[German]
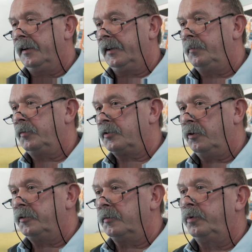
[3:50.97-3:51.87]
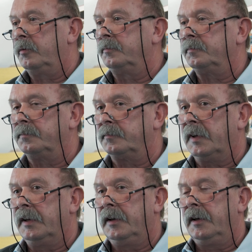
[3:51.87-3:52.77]
Da gibt es heute
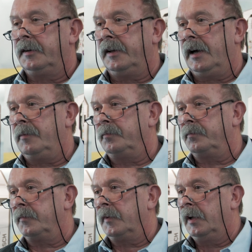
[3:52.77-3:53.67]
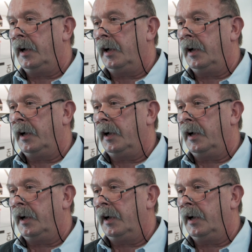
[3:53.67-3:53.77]
Pumpen, die haben